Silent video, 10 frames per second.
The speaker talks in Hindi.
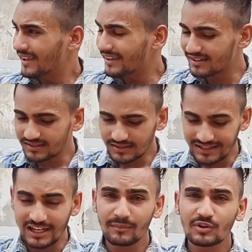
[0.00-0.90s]
एक
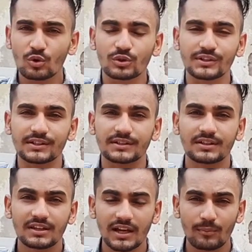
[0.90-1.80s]
लिमिट होती है
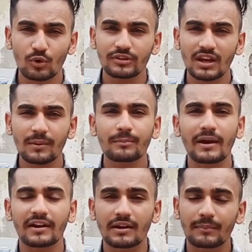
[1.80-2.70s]
कि आपको इतने
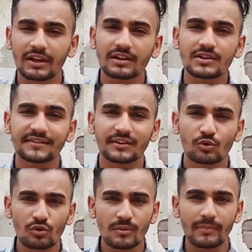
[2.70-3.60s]
पैकेट आप लेके जा सकते हो
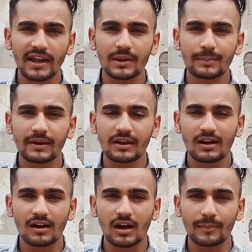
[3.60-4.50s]
क्योंकि बाइक पे
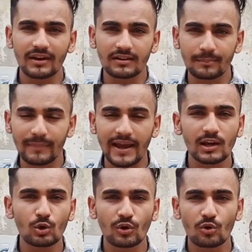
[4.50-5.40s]
आप एक बैग
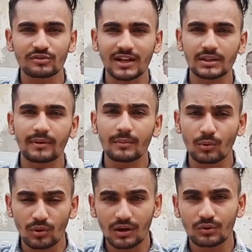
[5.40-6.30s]
लोगे और साथ में एक
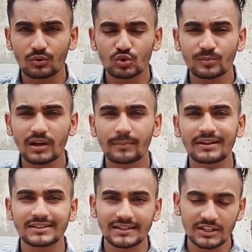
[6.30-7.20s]
बोरा उसमें
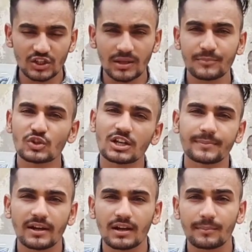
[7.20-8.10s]
आपके ज़्यादा से ज़्यादा पचास
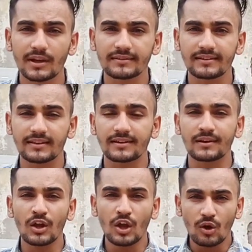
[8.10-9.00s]
पैकेट आपके आ सकते हैं
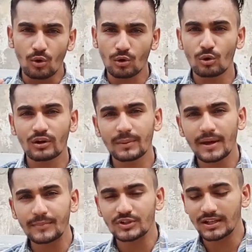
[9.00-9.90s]
और लोकल में
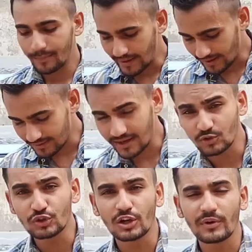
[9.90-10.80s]
आप ज़्यादा पैकेट है
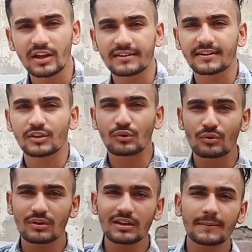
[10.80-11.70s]
जो डिलीवरी कर सकते हो
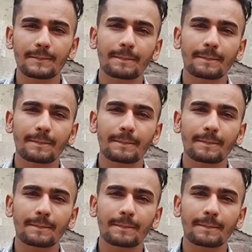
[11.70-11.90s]
क्योंकि